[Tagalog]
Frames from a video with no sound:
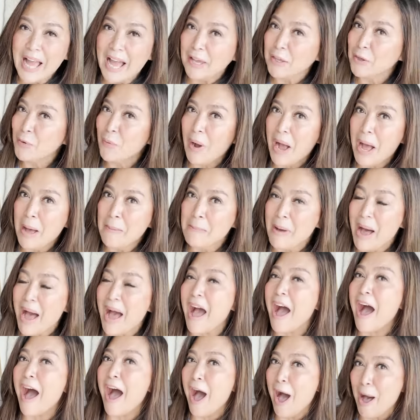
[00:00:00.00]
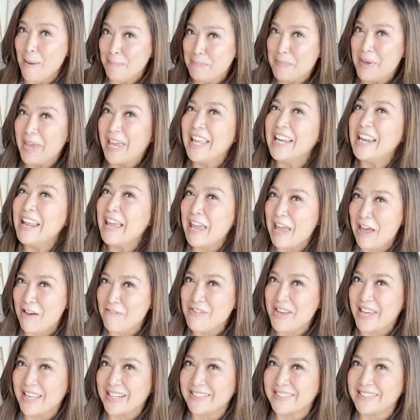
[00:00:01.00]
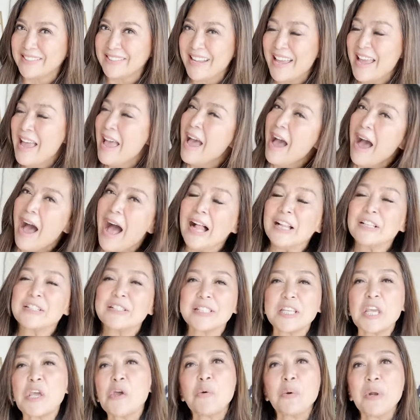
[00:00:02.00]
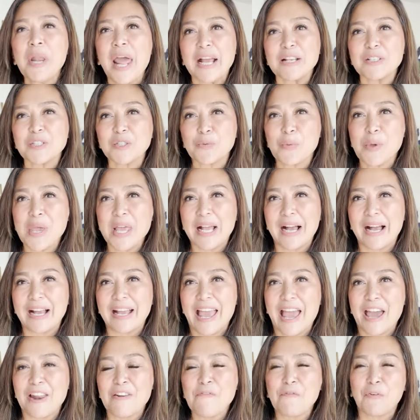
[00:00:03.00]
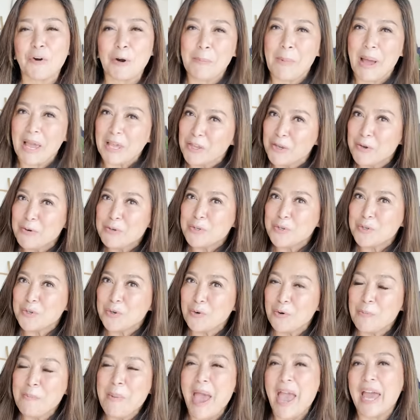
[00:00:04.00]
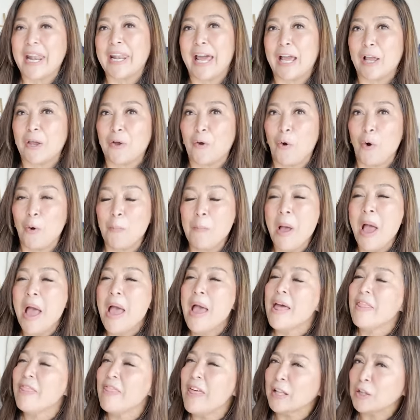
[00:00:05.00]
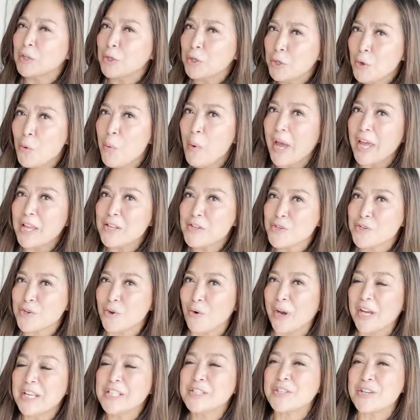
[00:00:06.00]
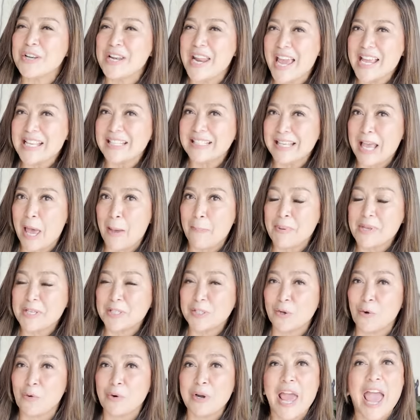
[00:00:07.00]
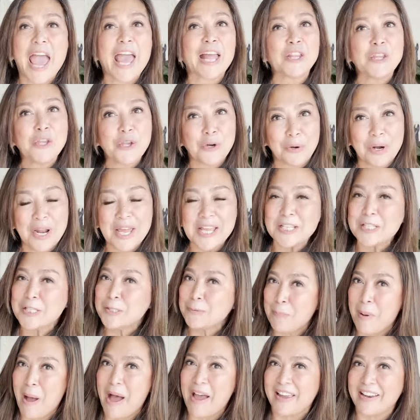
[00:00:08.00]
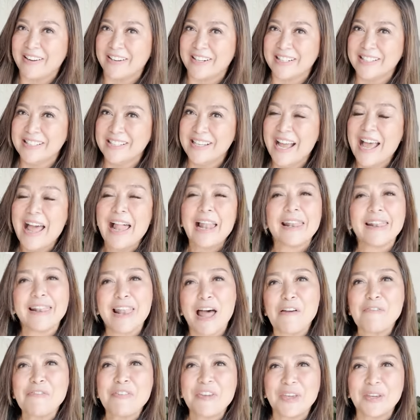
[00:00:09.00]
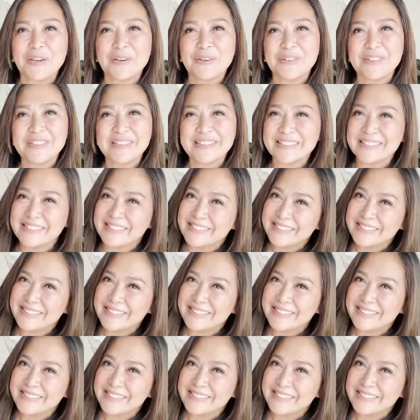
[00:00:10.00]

tayong Ama up in heaven. I'll see you next week again for my YouTube and I hope that you enjoyed today's episode and you're inspired. Love you.